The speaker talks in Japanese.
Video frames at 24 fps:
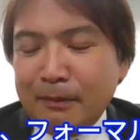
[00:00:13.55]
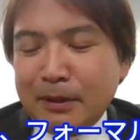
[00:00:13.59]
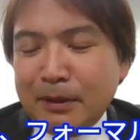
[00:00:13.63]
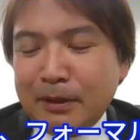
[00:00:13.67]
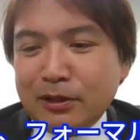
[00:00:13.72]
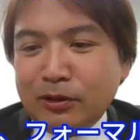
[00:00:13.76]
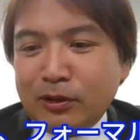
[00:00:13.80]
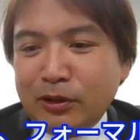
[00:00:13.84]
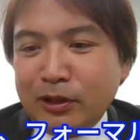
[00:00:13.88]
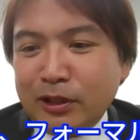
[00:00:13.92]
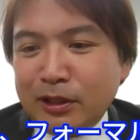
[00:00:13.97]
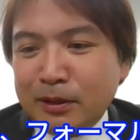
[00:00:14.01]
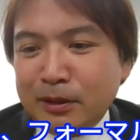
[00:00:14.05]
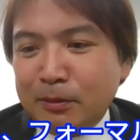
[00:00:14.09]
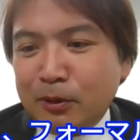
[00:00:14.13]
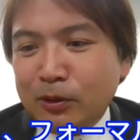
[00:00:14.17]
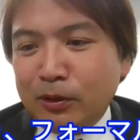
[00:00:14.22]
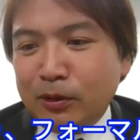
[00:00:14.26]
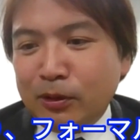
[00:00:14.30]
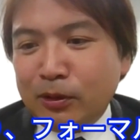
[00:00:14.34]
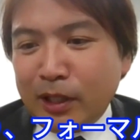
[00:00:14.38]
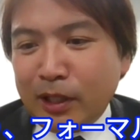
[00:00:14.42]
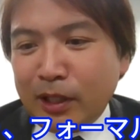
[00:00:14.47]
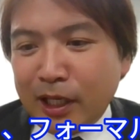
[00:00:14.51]
ちょっといつも
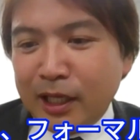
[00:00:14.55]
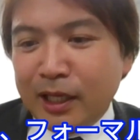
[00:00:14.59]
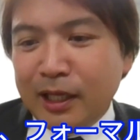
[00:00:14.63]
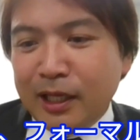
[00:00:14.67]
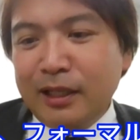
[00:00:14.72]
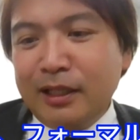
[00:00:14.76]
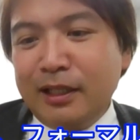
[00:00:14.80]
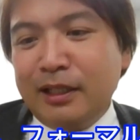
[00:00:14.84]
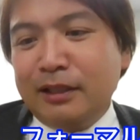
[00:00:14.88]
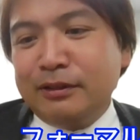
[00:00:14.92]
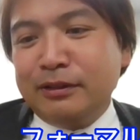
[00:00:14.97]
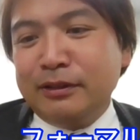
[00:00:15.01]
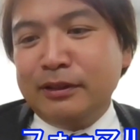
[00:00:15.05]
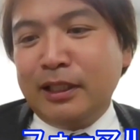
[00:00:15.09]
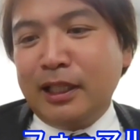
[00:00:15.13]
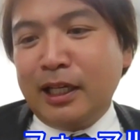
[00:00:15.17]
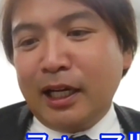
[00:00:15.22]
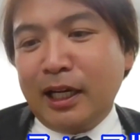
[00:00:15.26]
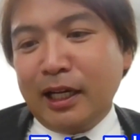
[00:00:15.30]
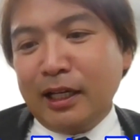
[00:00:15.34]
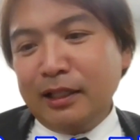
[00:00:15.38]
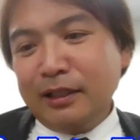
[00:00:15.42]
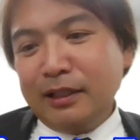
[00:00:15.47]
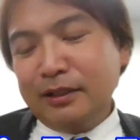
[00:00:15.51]
のね、ラフ
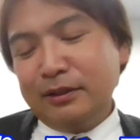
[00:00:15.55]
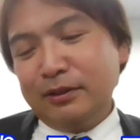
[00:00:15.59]
な